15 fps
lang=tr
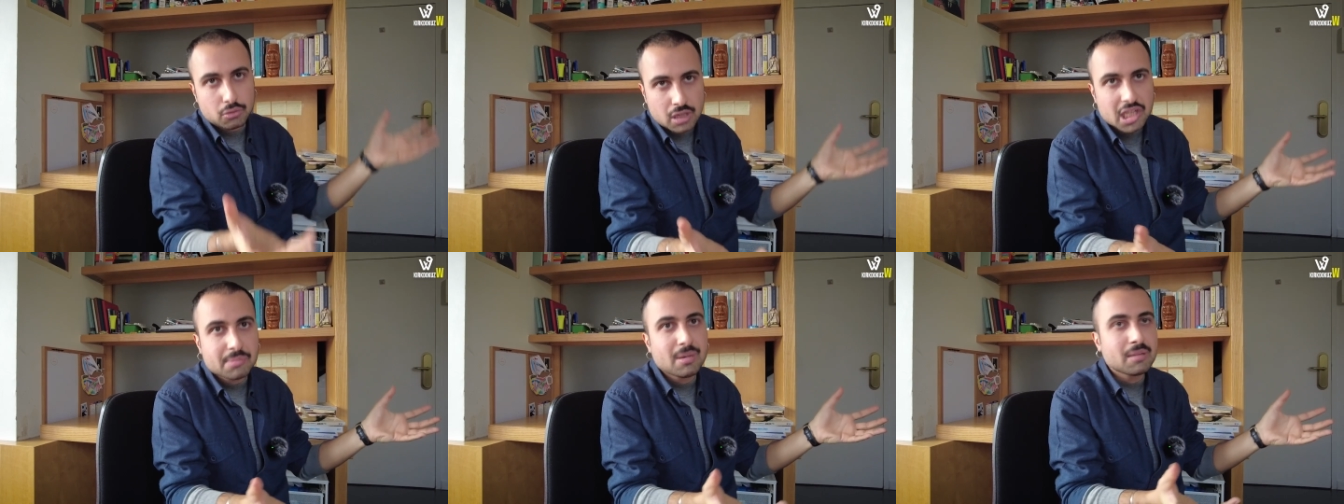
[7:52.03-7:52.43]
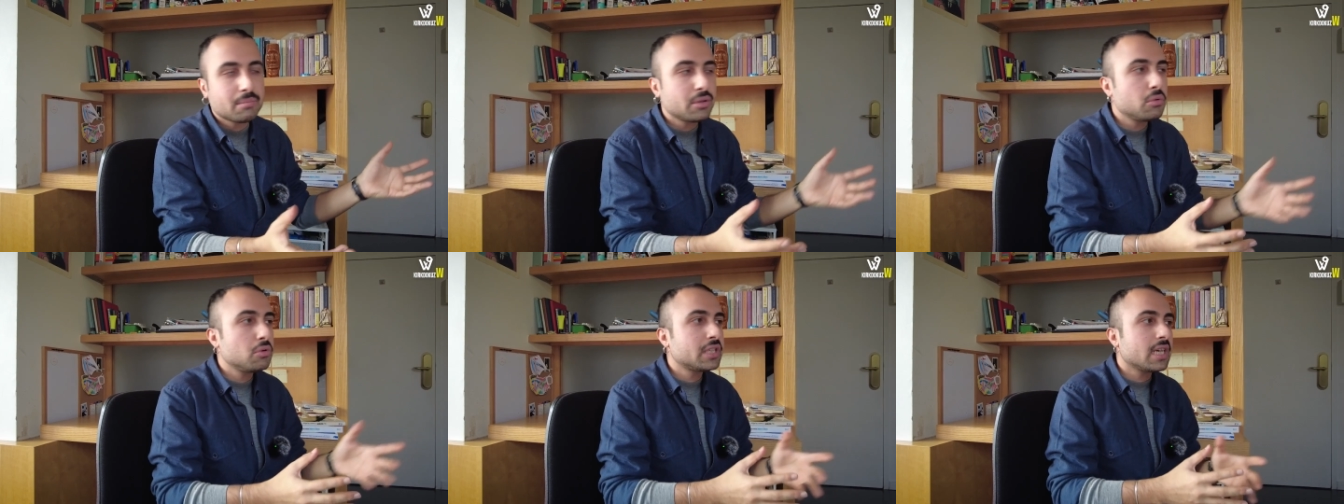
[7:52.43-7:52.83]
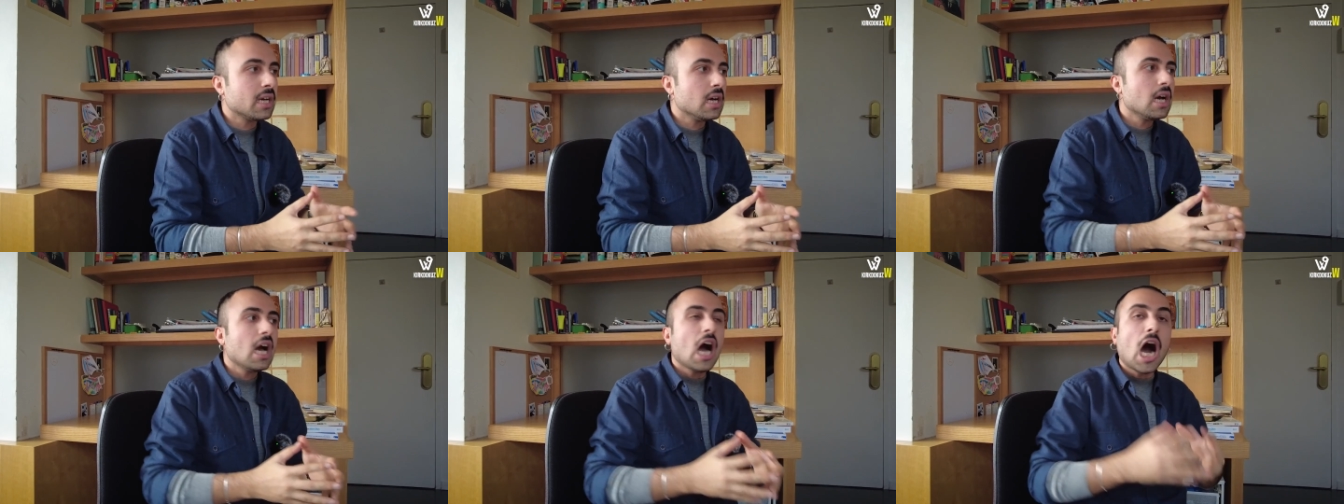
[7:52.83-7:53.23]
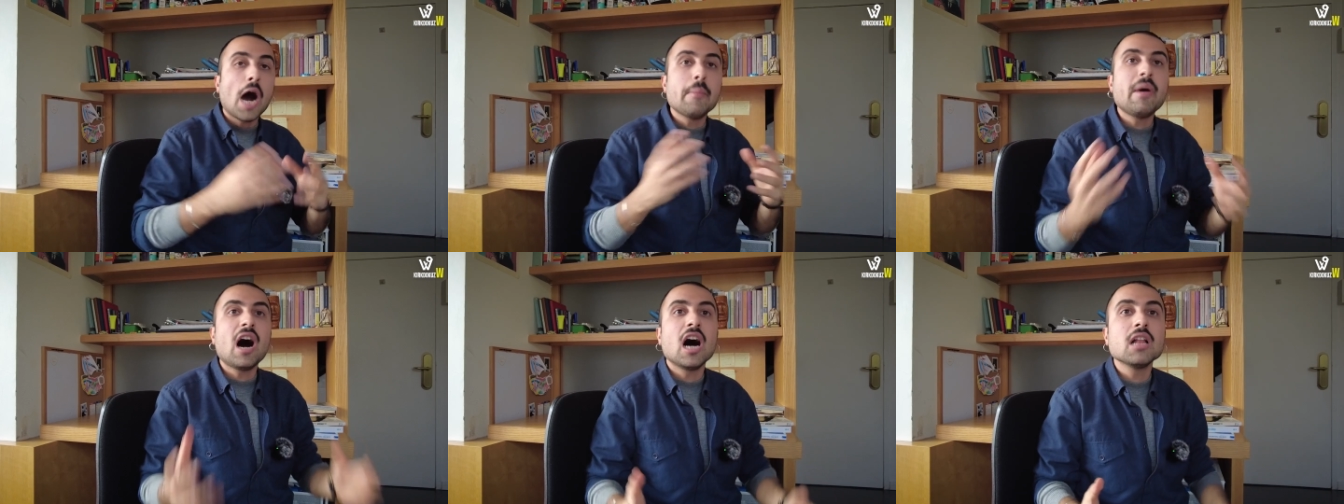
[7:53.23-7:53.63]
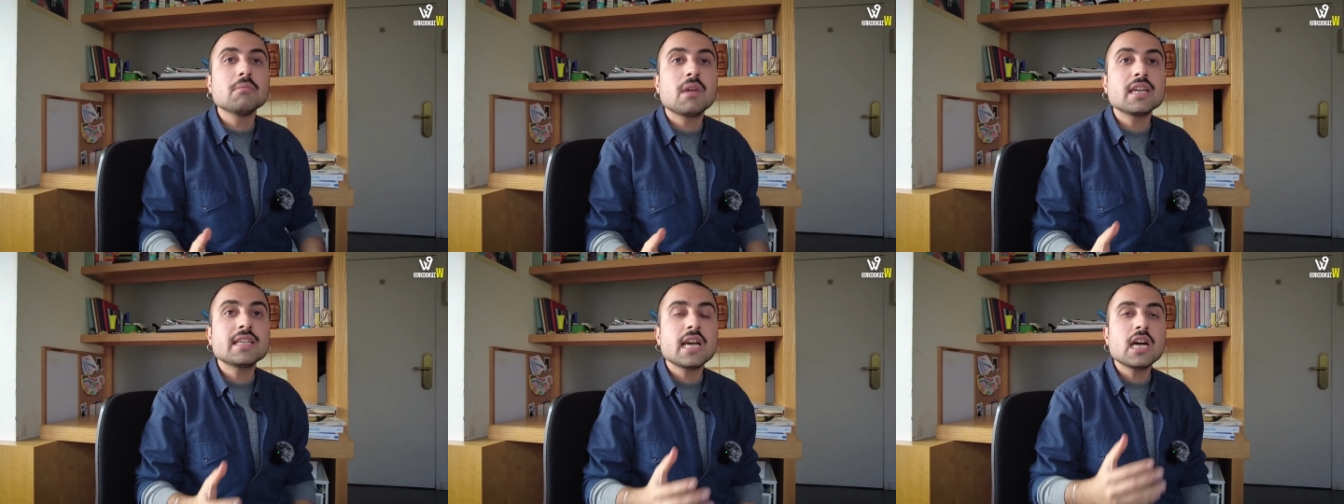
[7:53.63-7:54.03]
güneş batmayan ülke. Ama
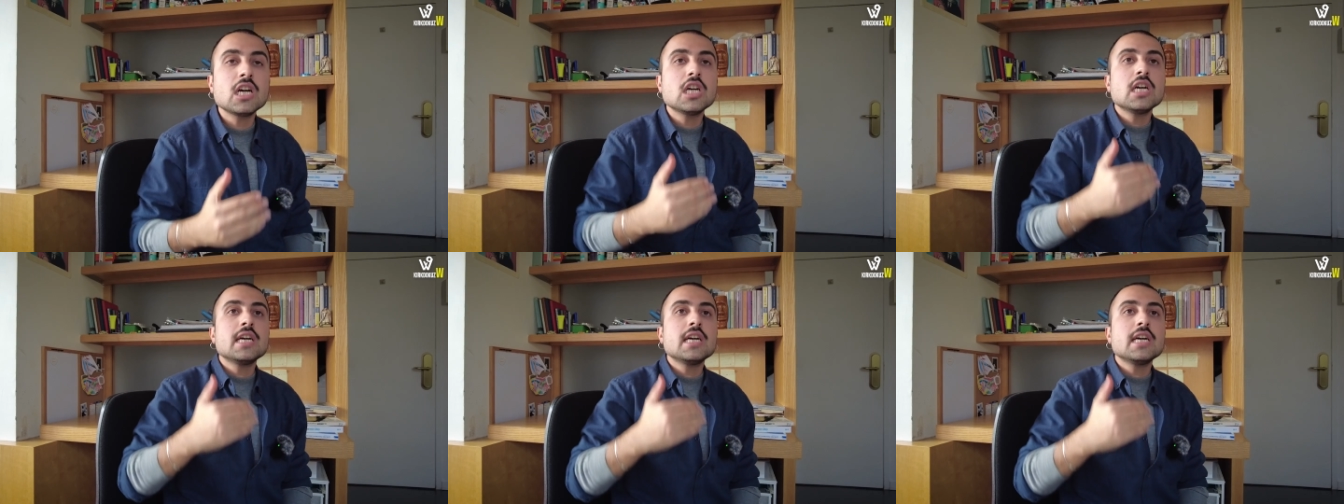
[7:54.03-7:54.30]
Almanya